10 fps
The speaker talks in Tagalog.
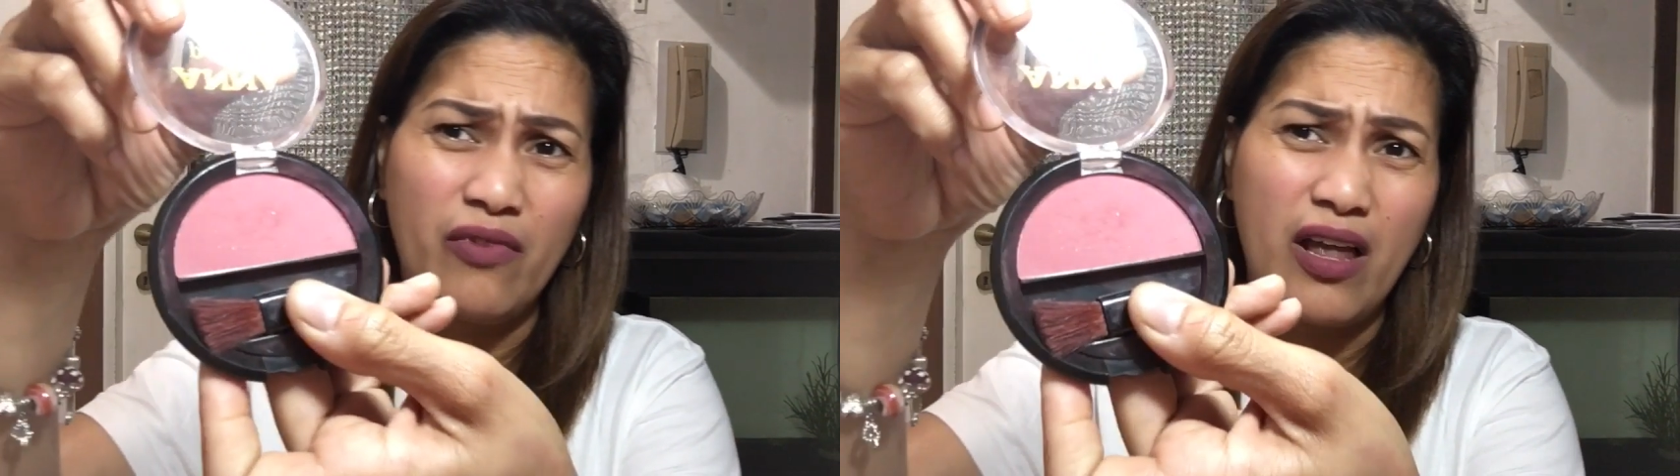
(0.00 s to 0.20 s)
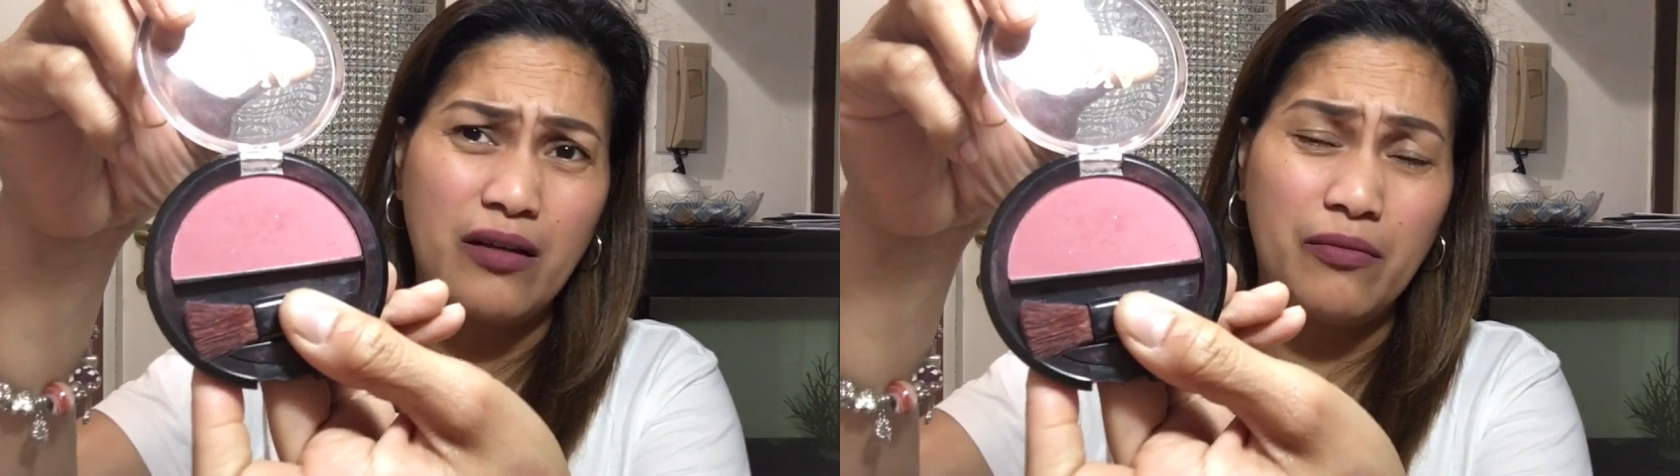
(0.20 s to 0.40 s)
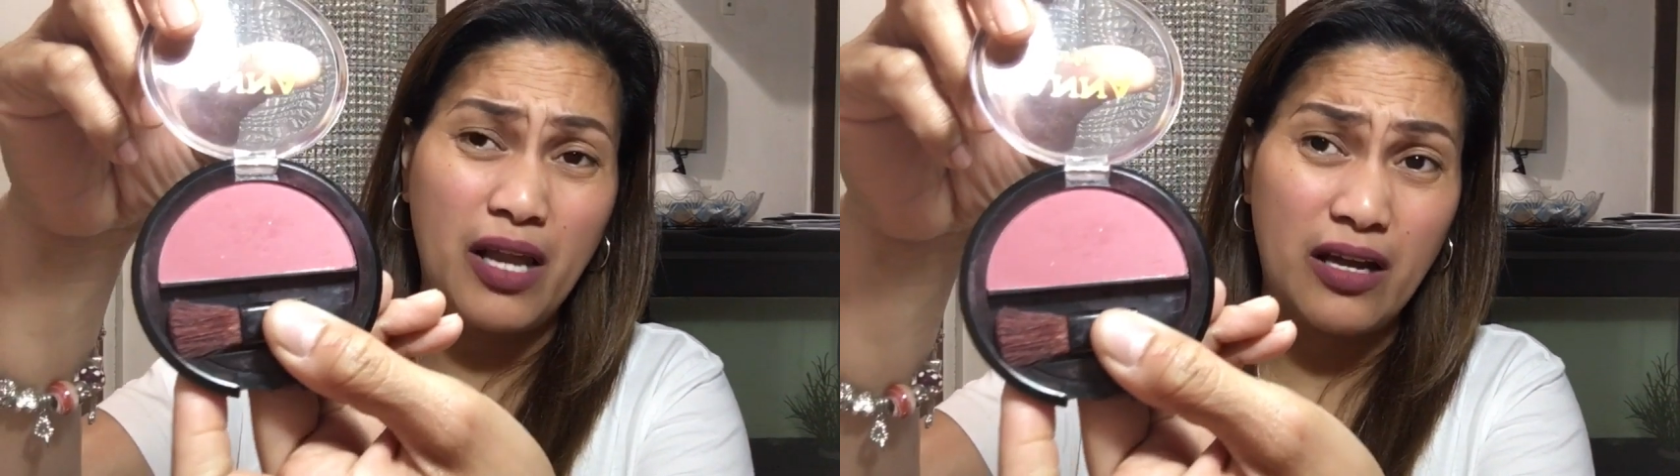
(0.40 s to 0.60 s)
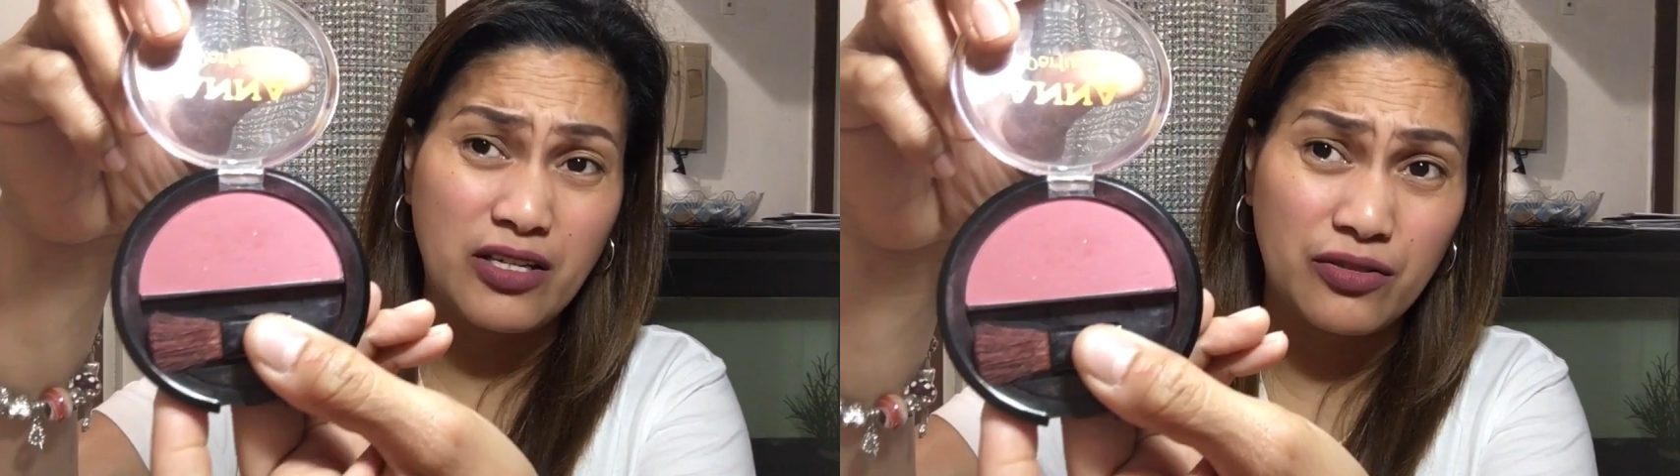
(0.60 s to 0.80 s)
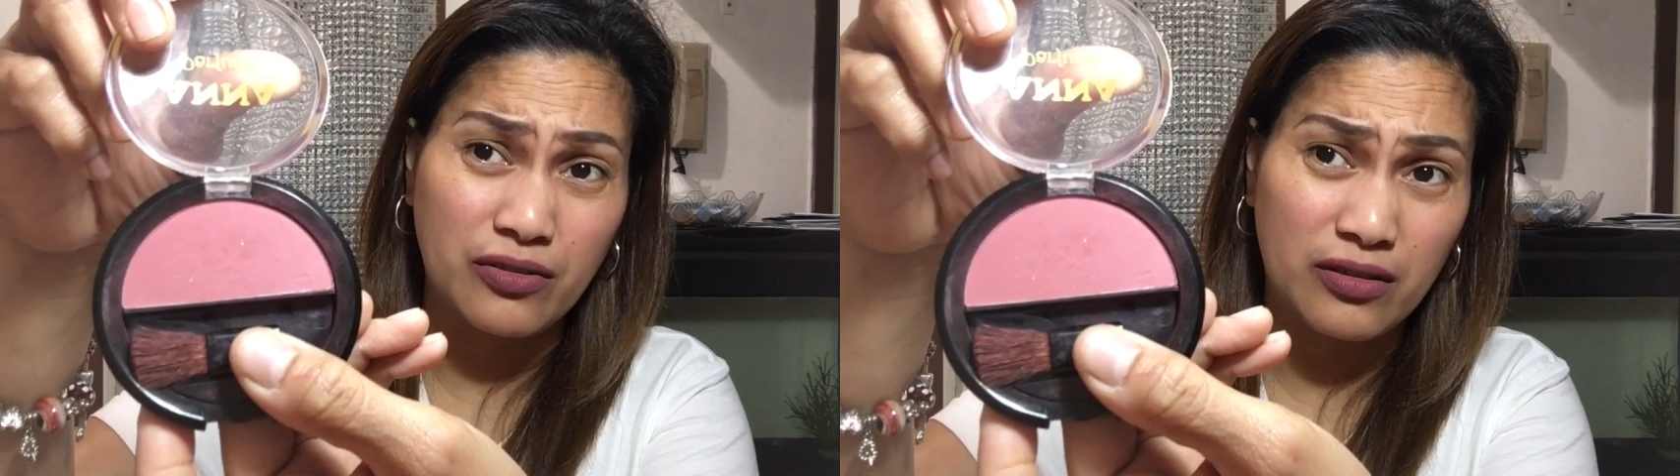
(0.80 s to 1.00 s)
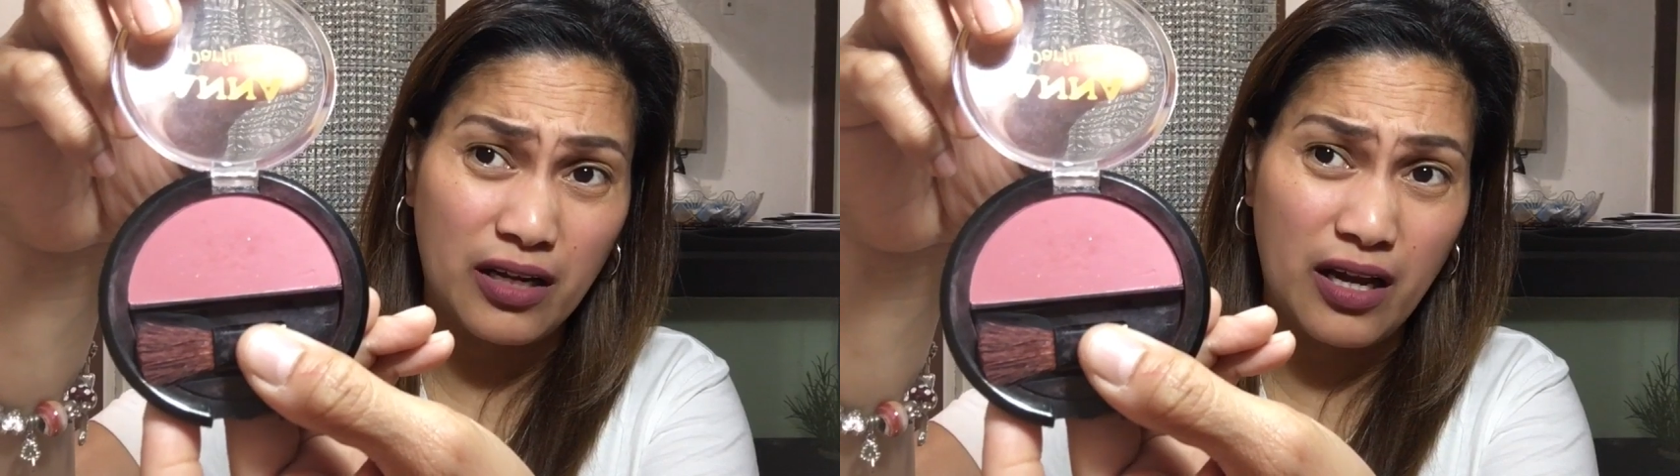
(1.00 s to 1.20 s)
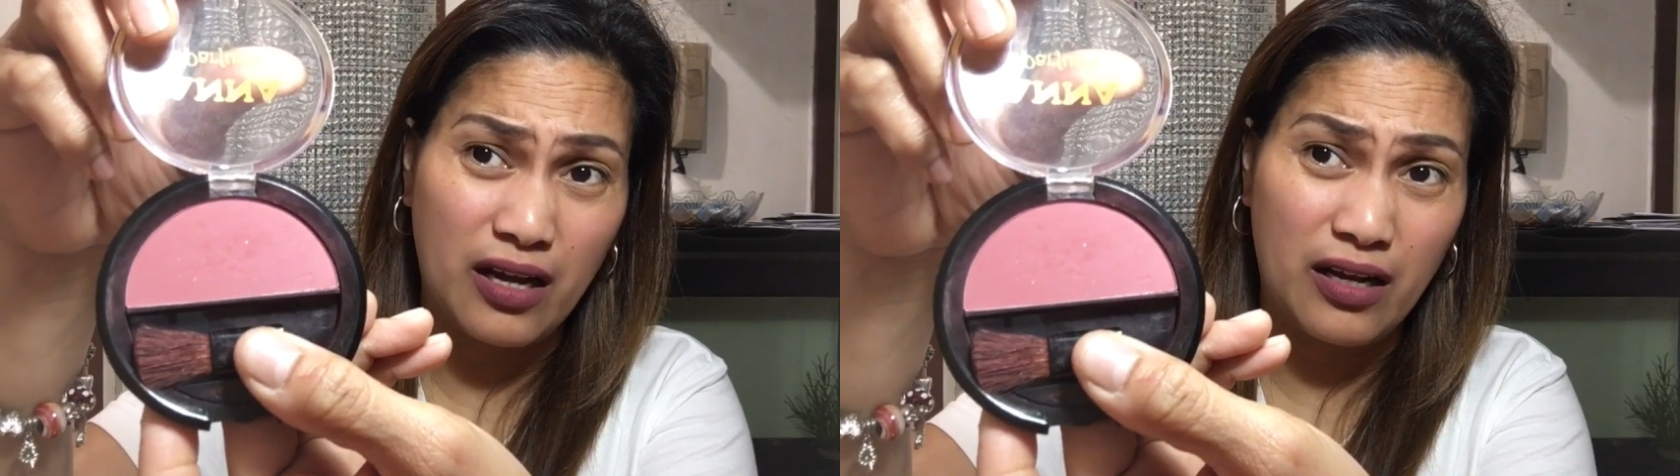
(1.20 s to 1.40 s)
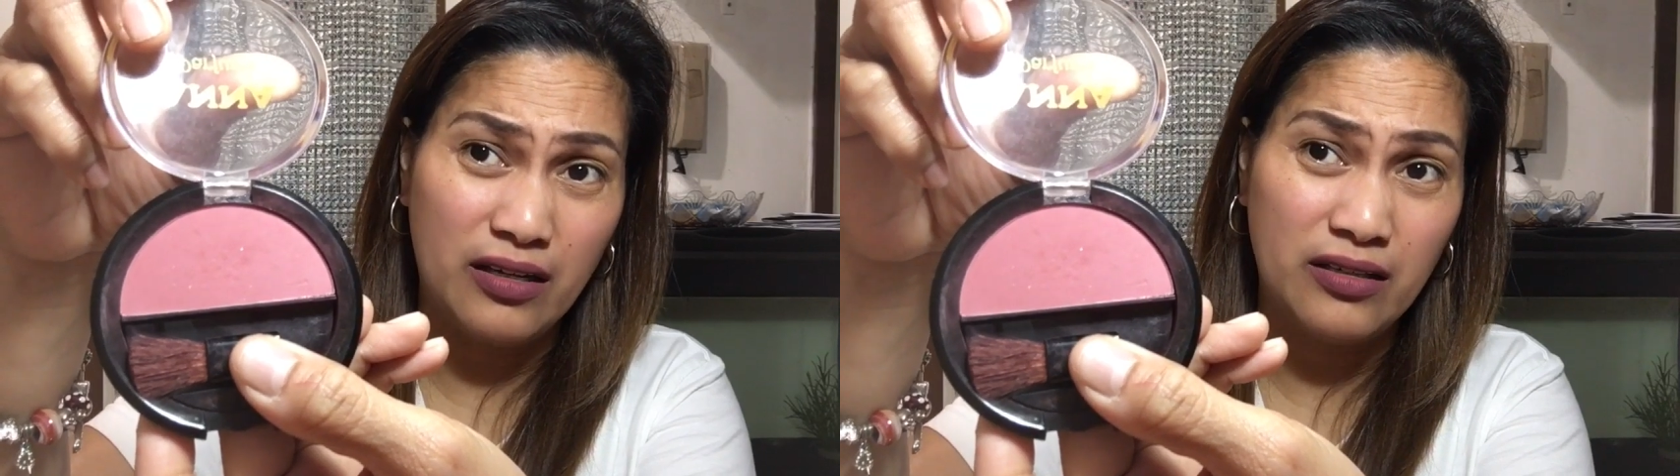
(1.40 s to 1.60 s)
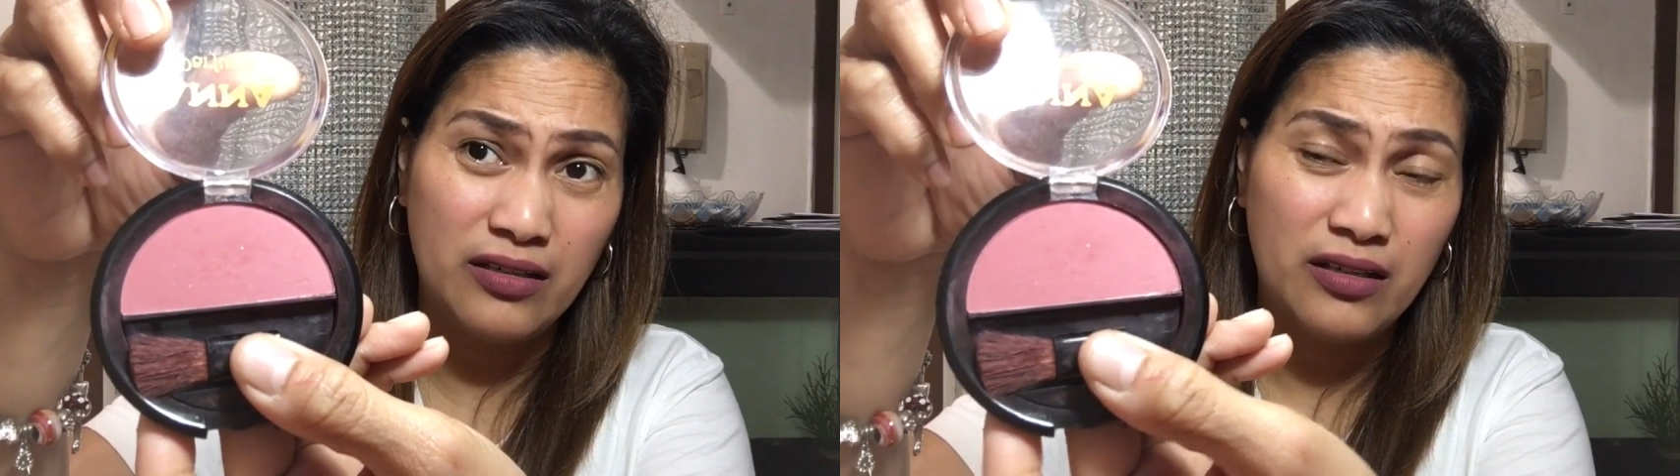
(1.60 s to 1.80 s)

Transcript: bla blush on. Ayan.